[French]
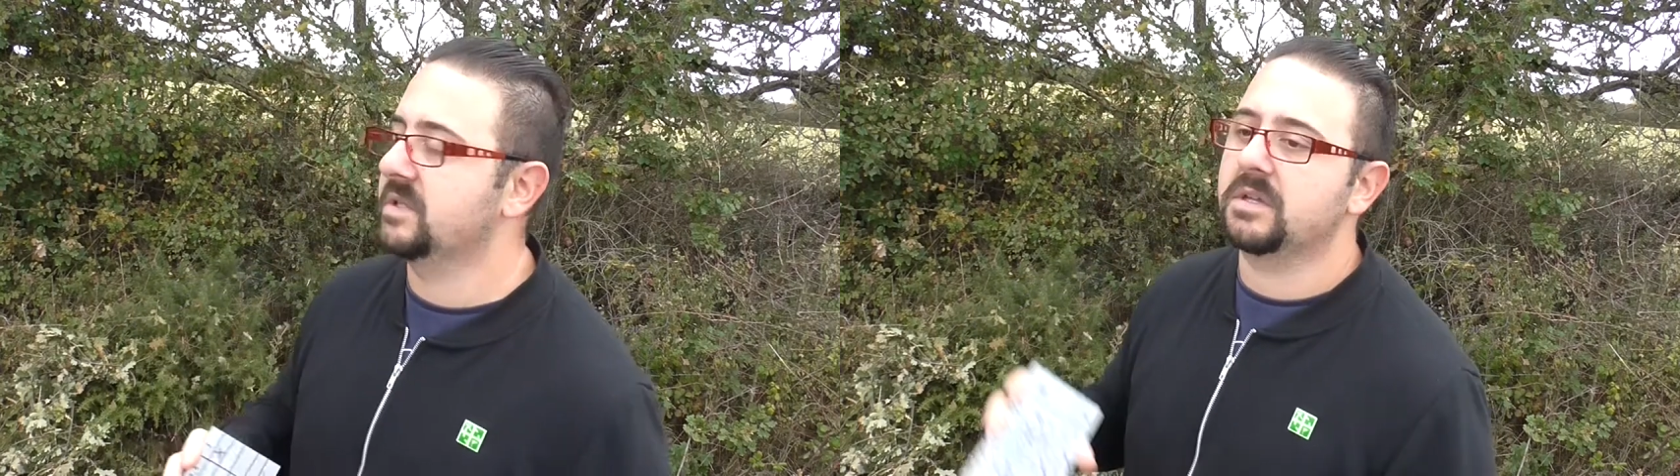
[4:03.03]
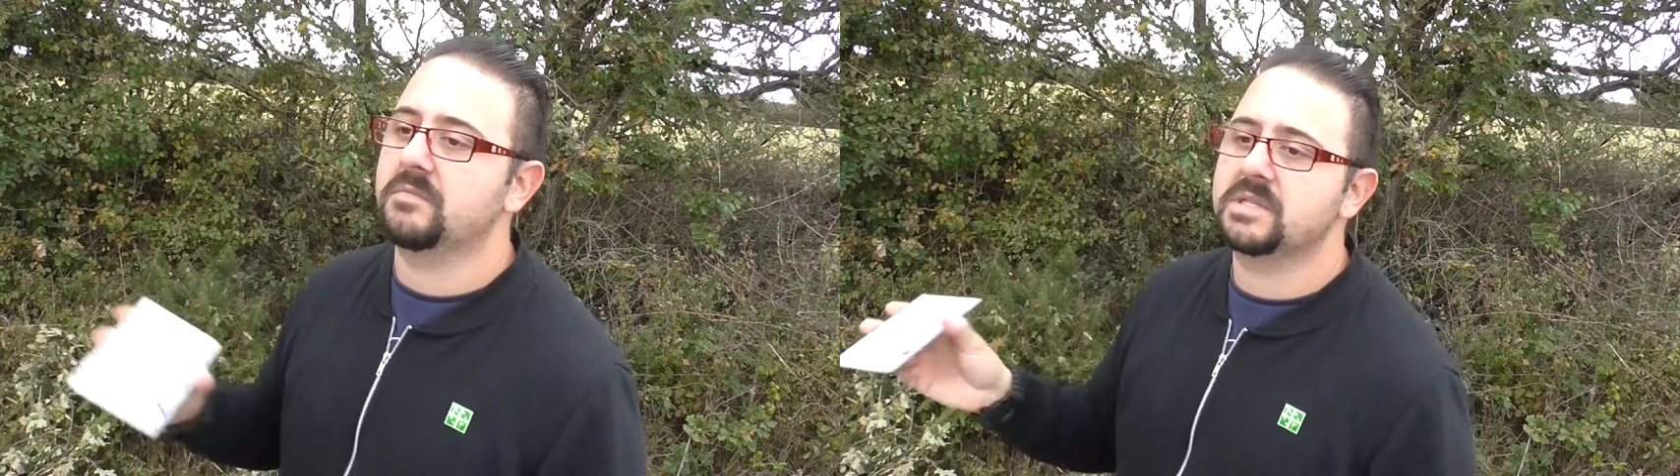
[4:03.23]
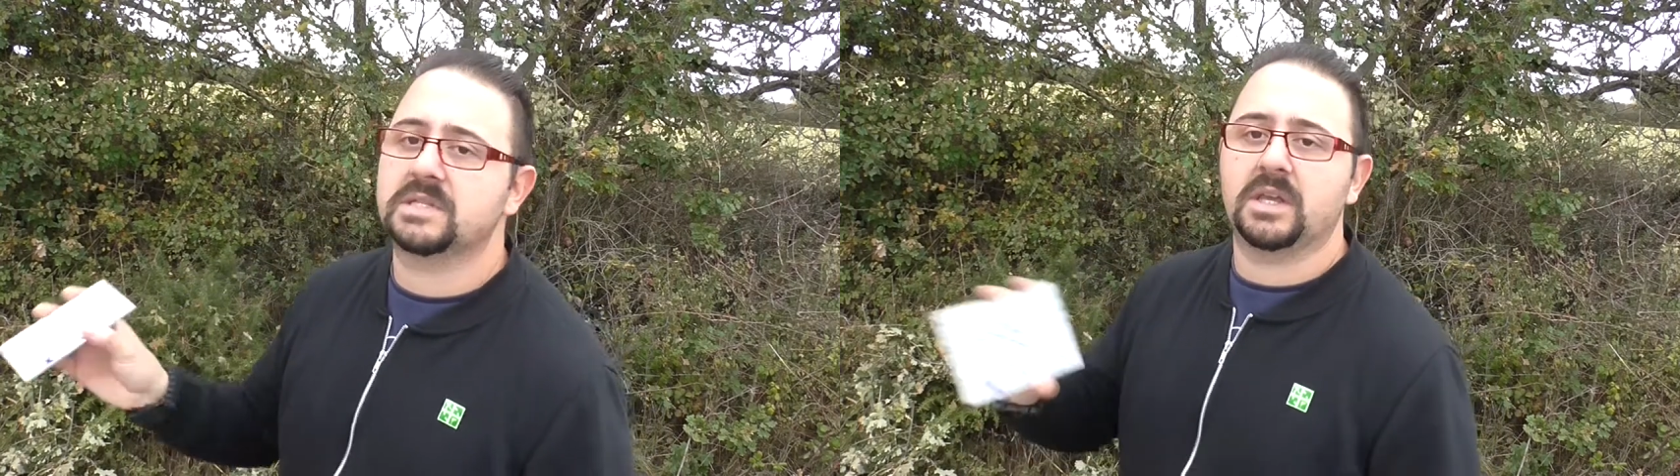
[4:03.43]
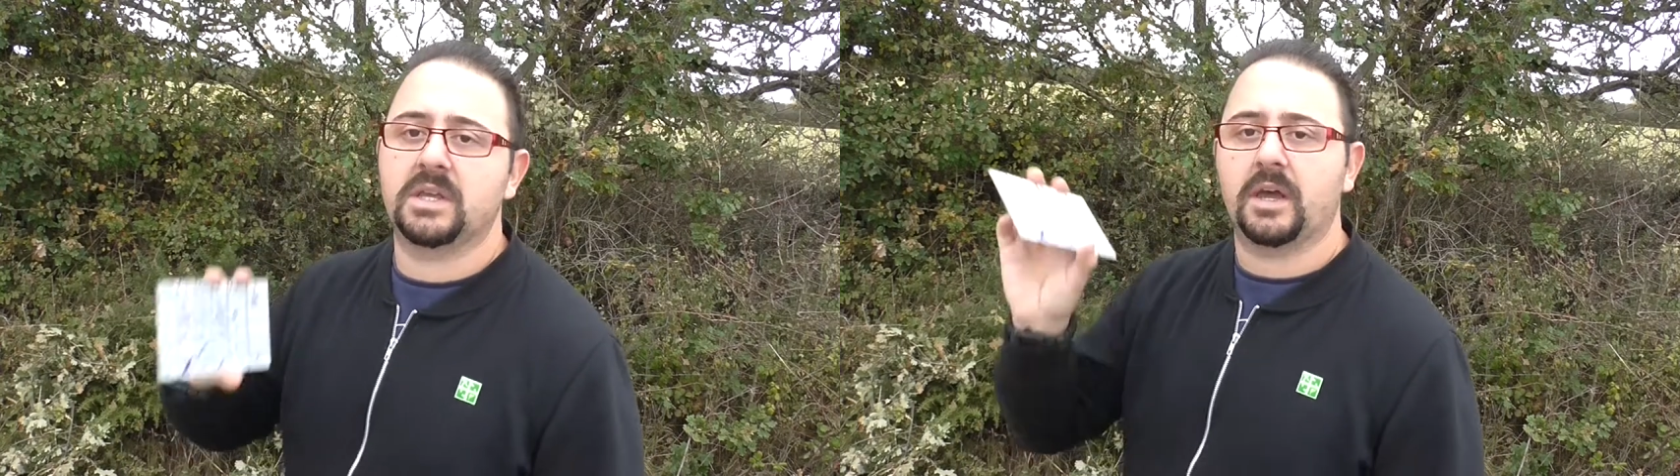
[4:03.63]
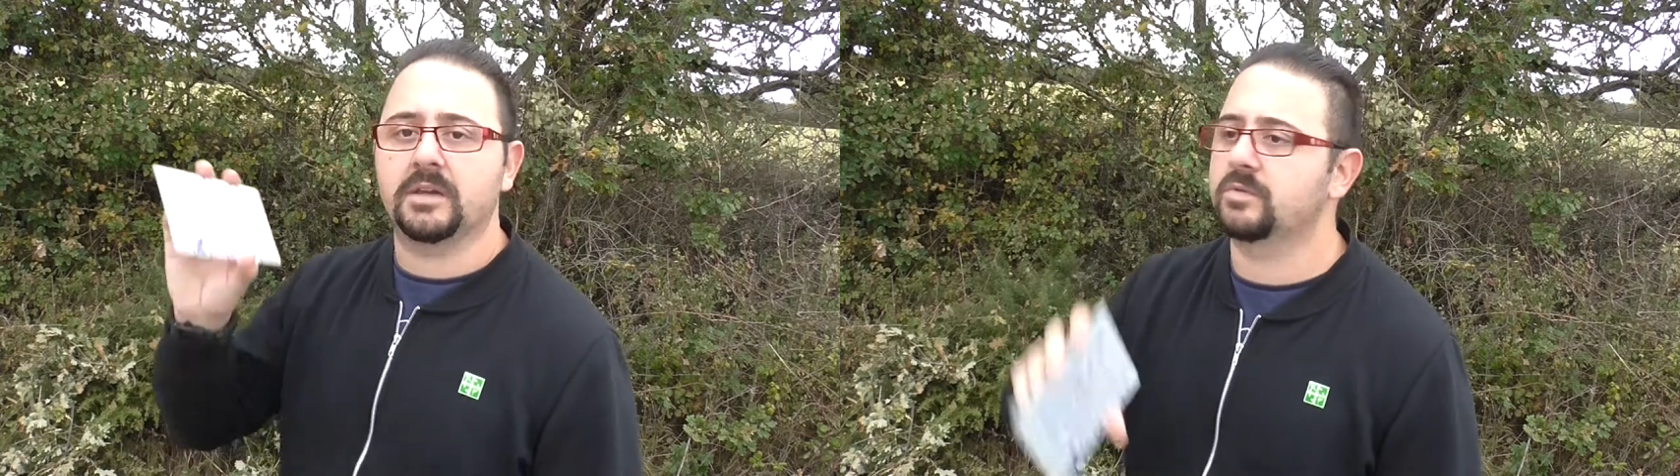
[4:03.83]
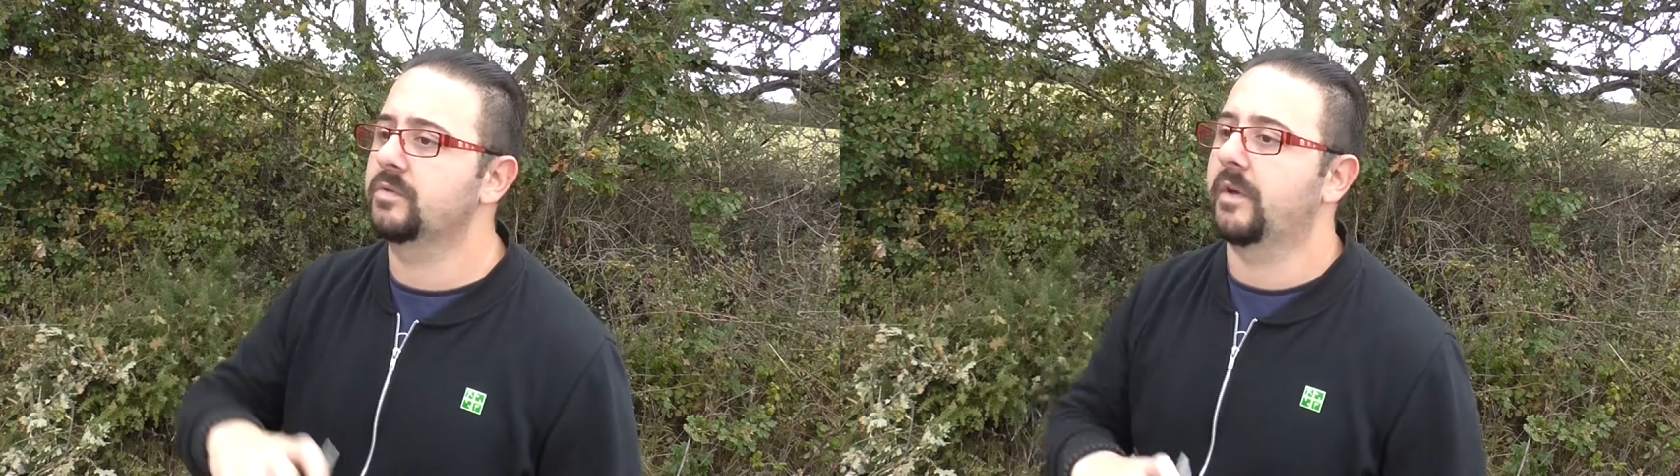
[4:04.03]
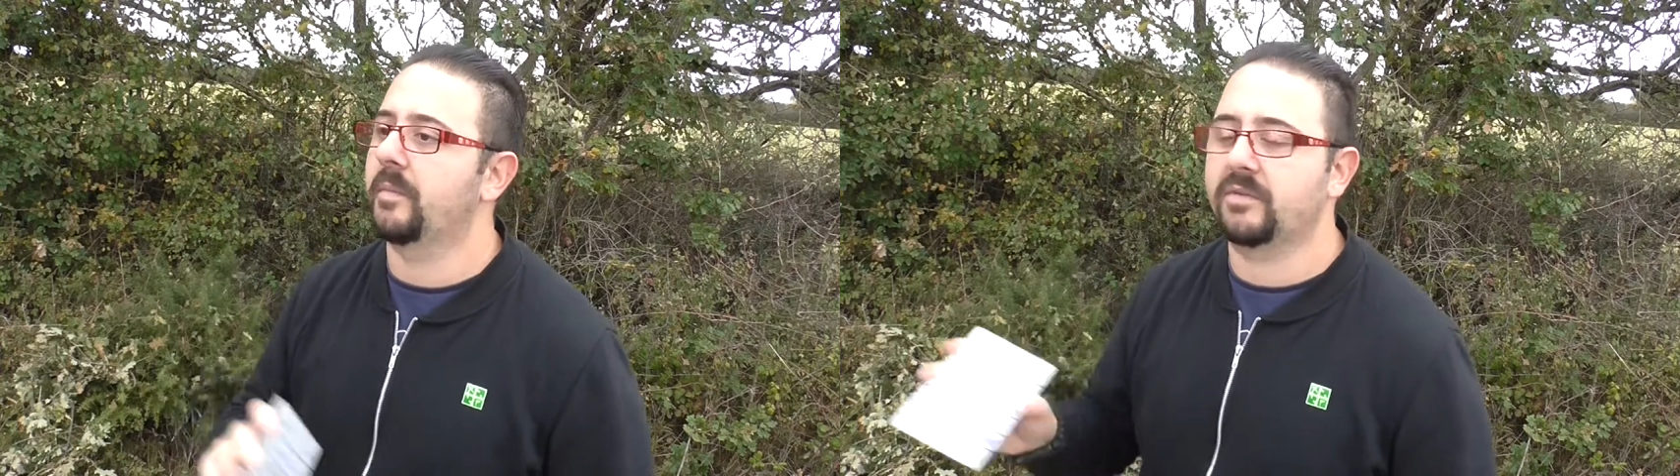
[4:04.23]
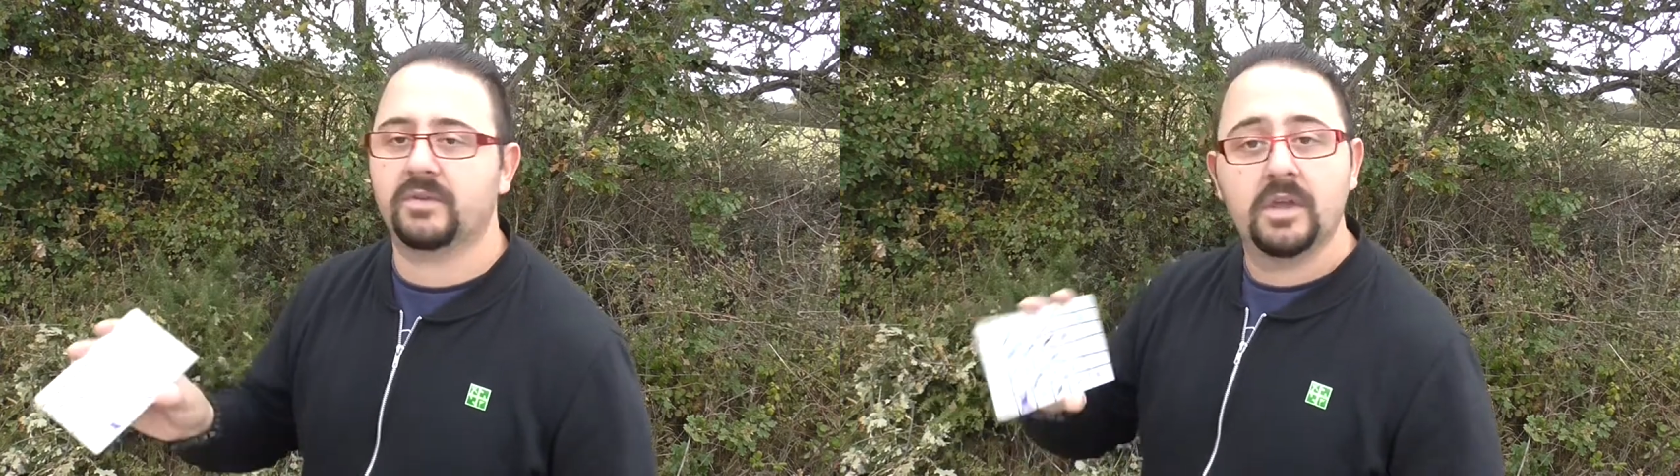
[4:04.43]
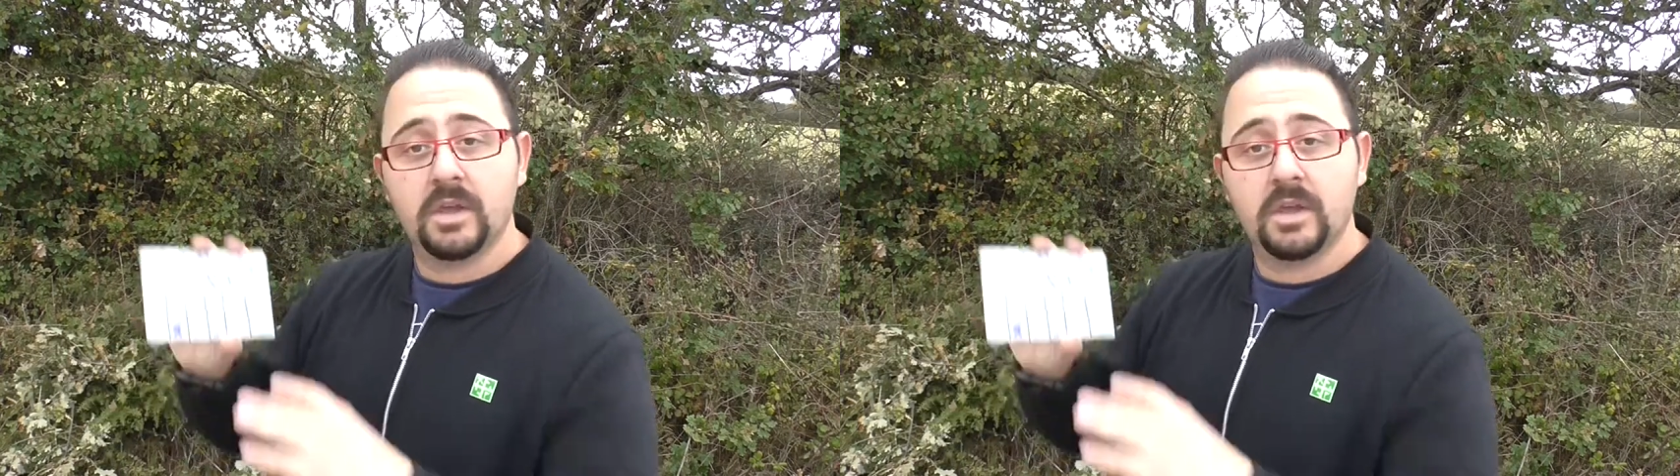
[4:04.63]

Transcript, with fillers: c'était une mystérie à résoudre, enfin bref,